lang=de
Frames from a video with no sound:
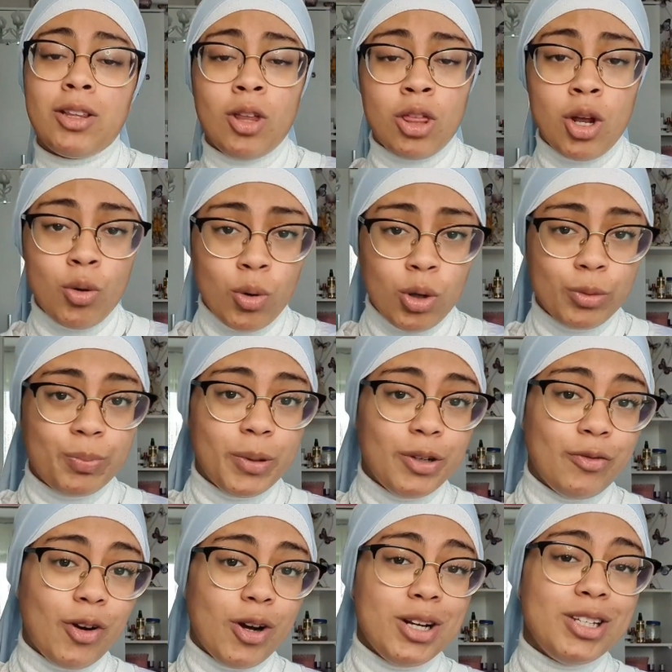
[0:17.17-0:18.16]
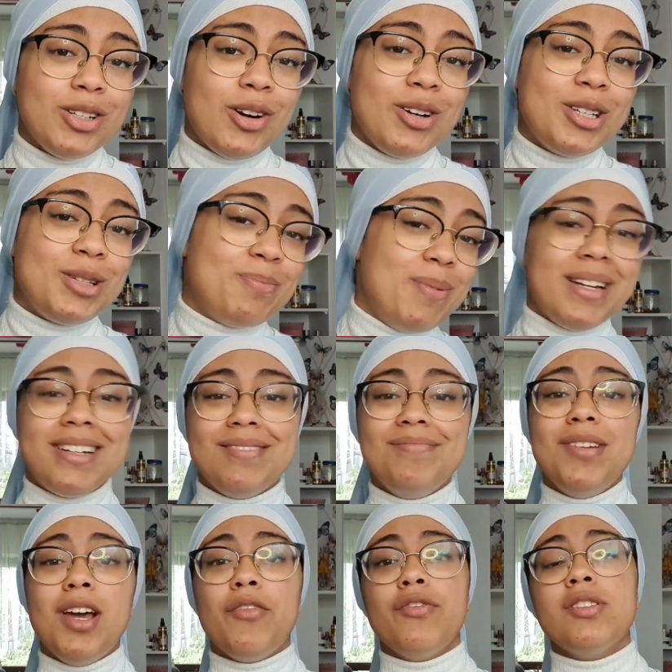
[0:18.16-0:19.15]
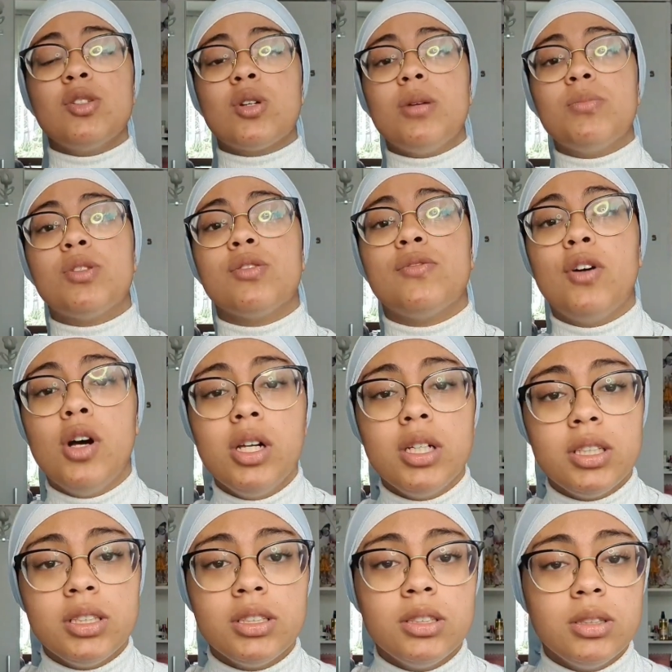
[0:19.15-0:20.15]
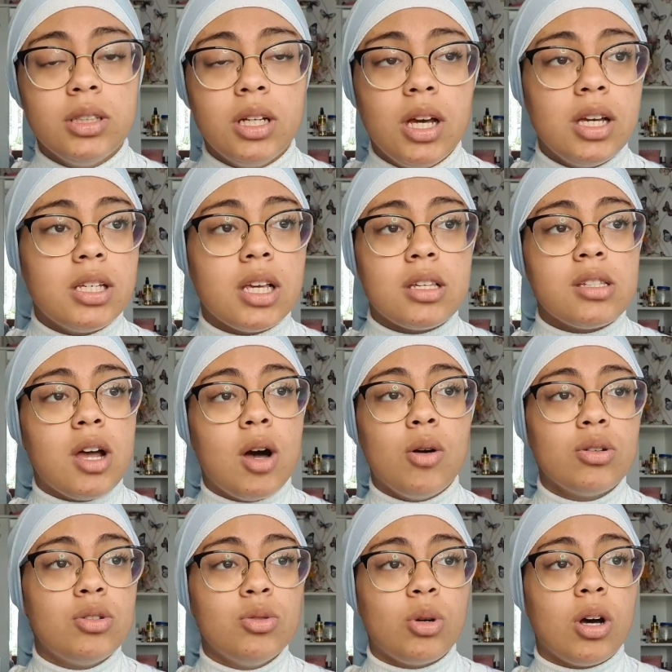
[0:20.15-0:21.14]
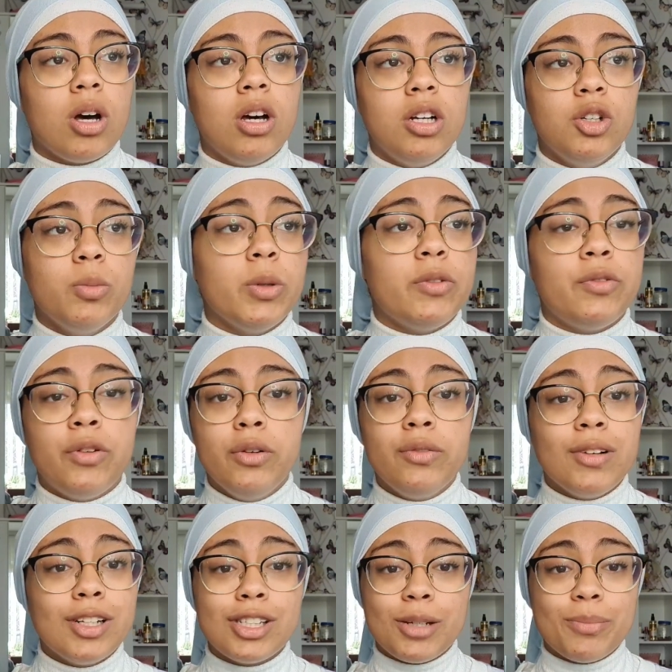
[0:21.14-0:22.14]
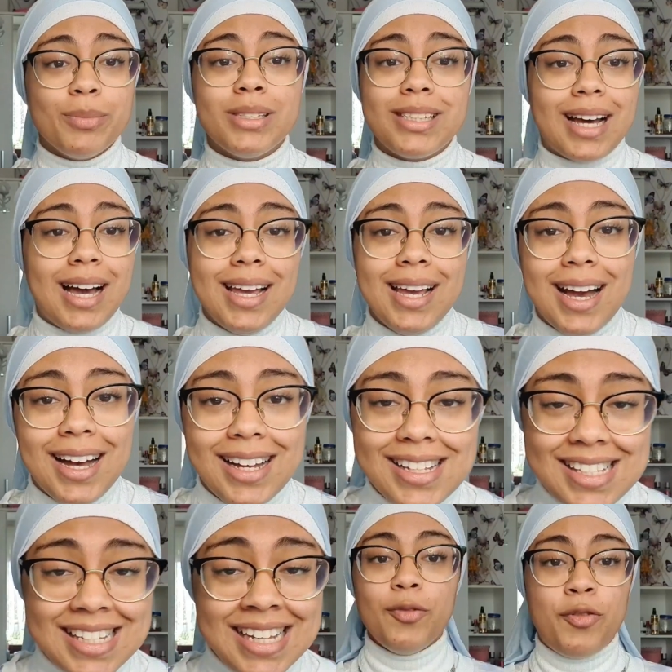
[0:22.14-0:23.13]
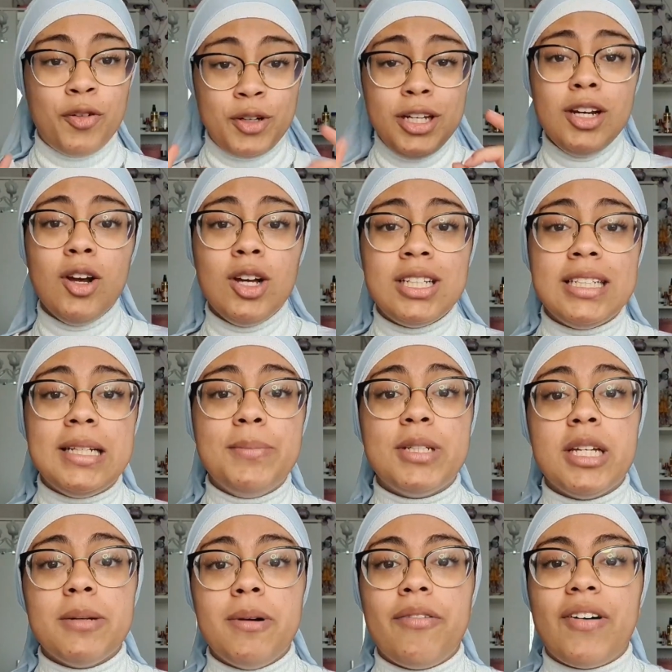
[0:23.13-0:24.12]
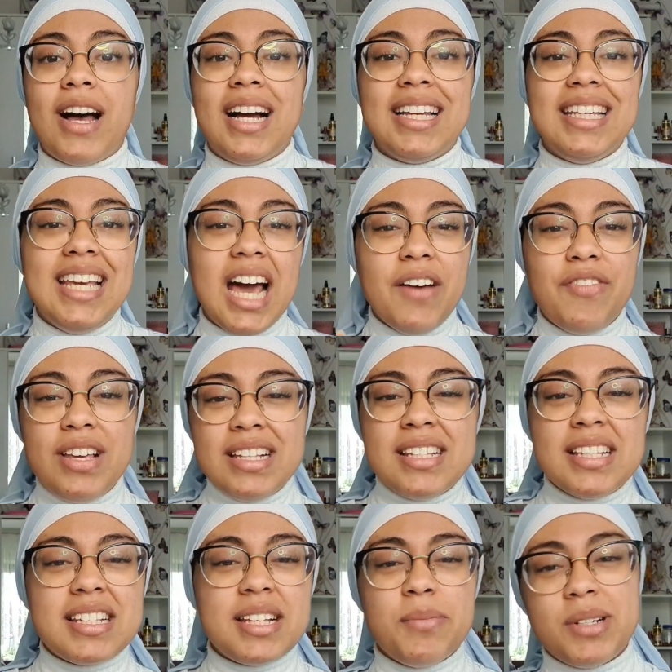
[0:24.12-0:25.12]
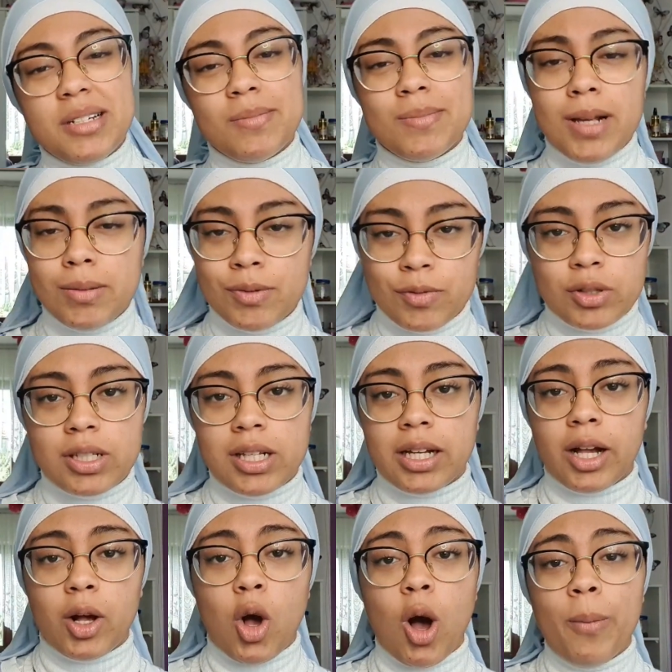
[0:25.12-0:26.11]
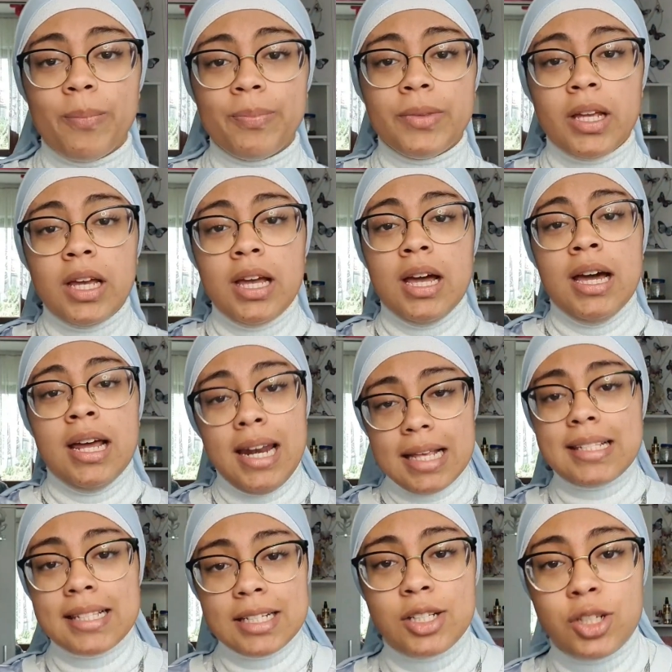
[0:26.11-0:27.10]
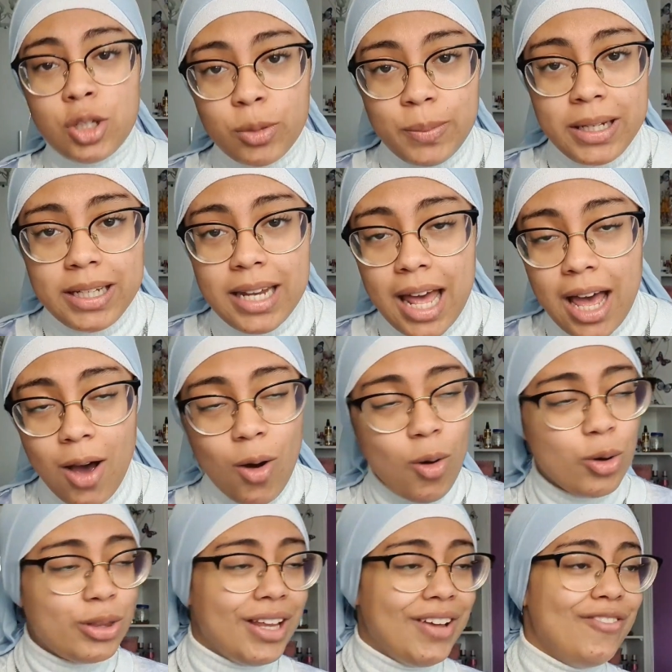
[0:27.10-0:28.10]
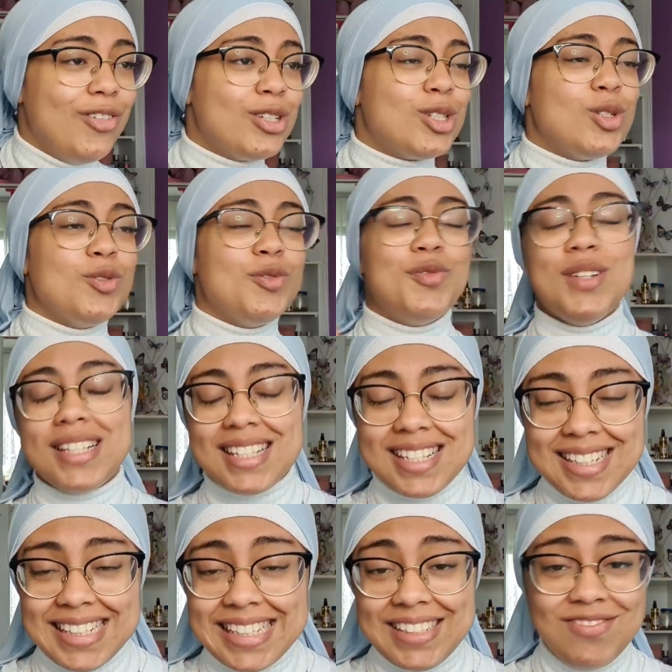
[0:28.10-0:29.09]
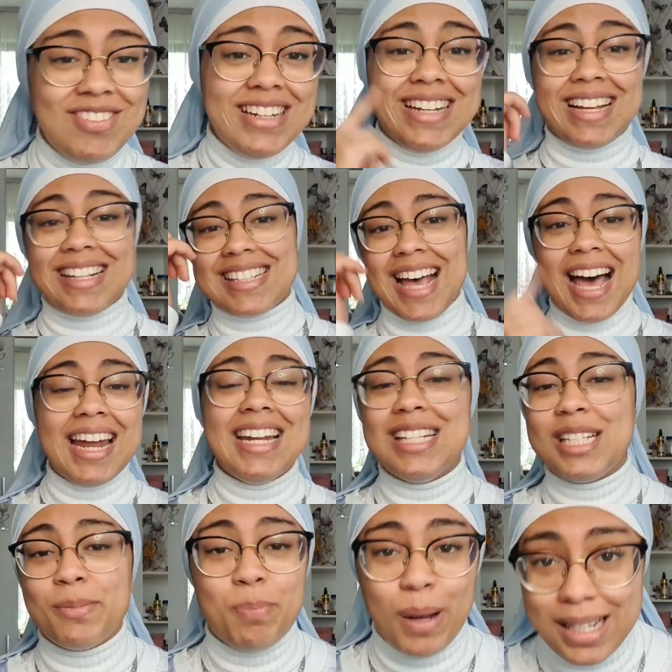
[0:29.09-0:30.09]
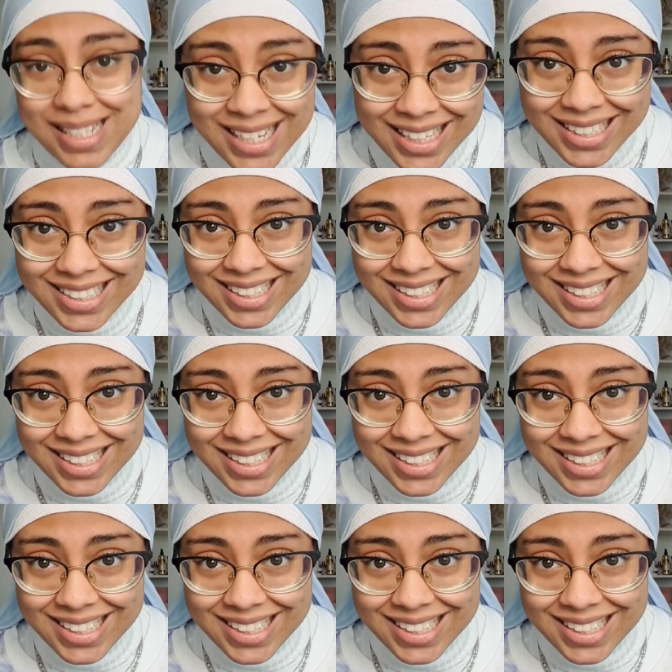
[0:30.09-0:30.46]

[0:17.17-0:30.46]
to the root bin, wollte ich euch bitten, mir auf Instagram zu folgen. Ja, ich heiße da auch Zucher, nur mit 5 anstatt mit 3 A's. Für die Leute, die mich immer fragen, ja, wie ist es denn mit dem Selbstbewusstsein gekommen? Listen to me now und dann wirst du wissen, wie das alles passiert